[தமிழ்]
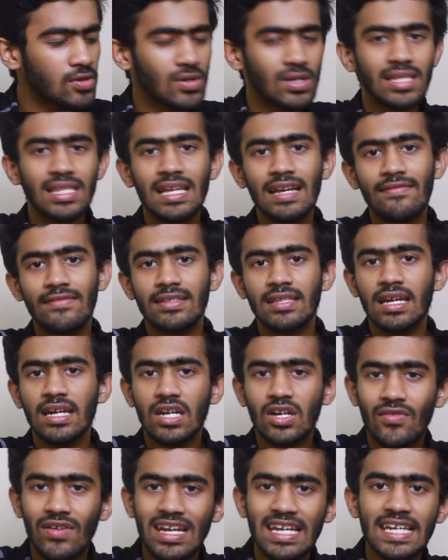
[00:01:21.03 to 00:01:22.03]
ஸோ இதில் வந்து
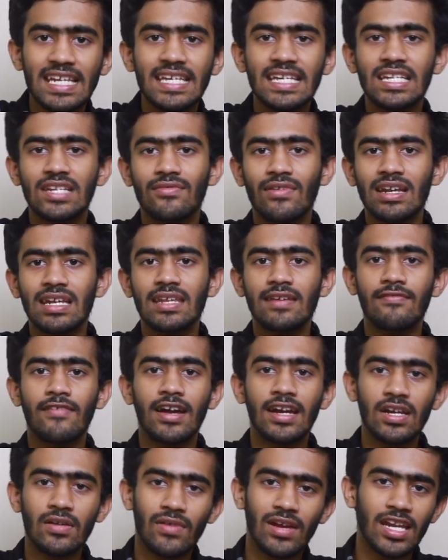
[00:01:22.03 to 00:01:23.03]
டுவெண்ட்டி டுவெண்ட்டி
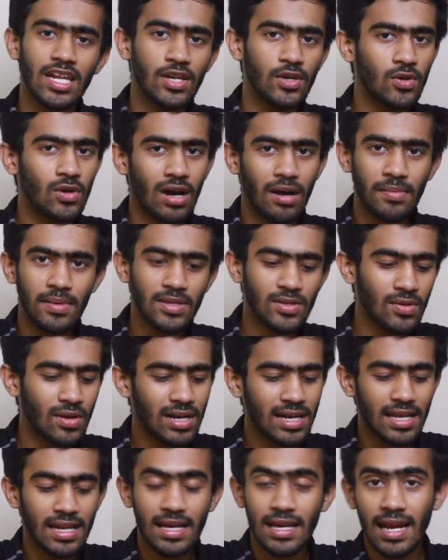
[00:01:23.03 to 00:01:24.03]
ஒன் டுவெண்ட்டி டூ அப்படின்னு
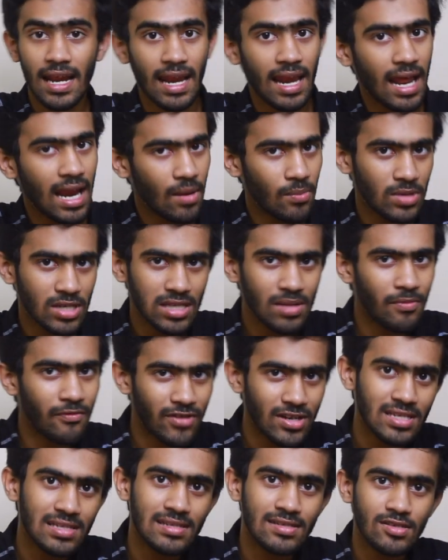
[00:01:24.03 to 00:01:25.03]
சொல்லிட்டு இருக்கிற எல்லா நம்பர்ஸும்
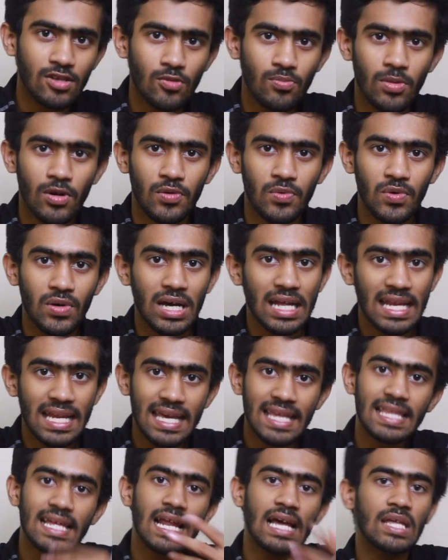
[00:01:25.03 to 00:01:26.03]
நம்ம ஃபஸ்ட் லிஸ்ட் அவுட் பண்ணுவோம்
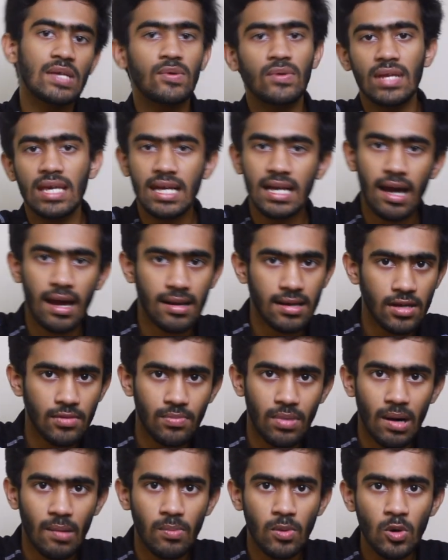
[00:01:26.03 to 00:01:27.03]
அதில் எதெல்லாம் யூனிக்காக
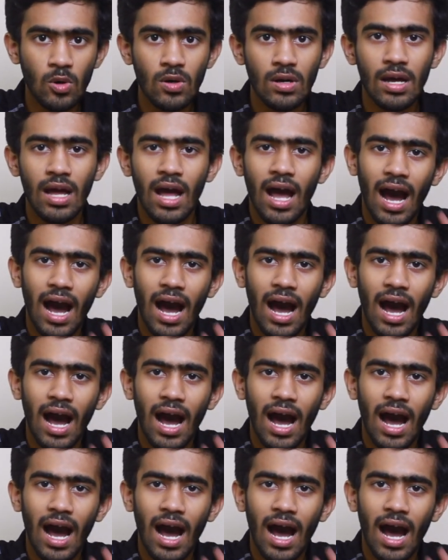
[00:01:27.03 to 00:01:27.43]
இருக்குன்னு பார்ப்போம்